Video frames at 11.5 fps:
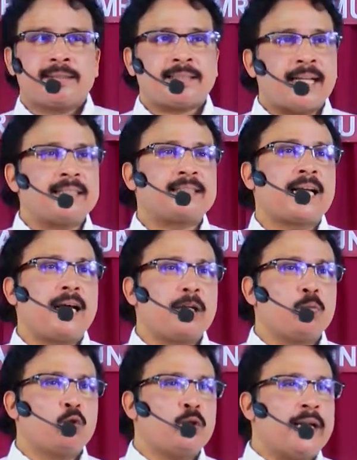
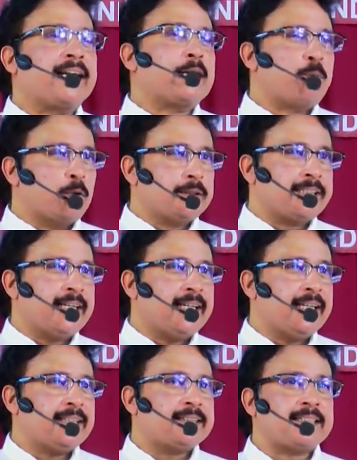సంతానము లేకపోతే
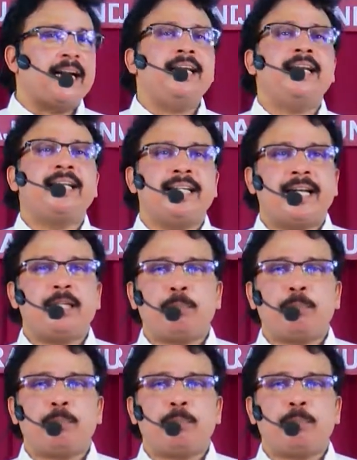తండ్రి అని